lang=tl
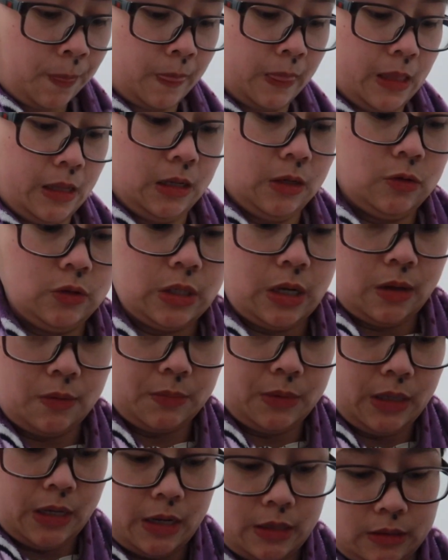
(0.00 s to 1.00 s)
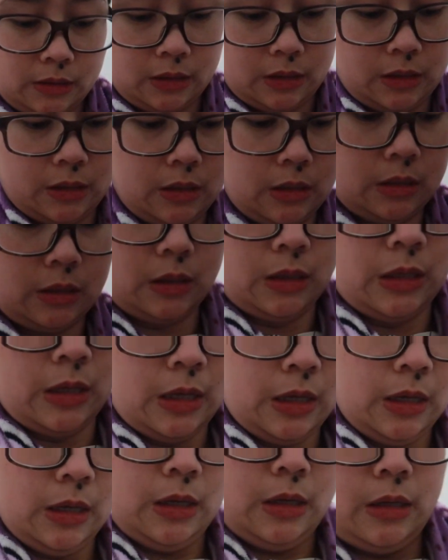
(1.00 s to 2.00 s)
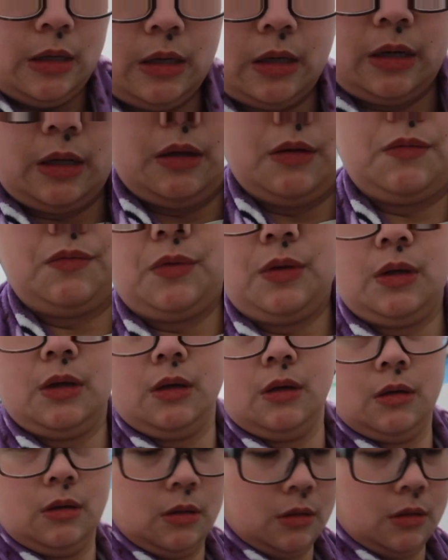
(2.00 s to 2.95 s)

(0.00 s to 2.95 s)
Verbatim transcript: Naligo na kami ni Ate Ravi.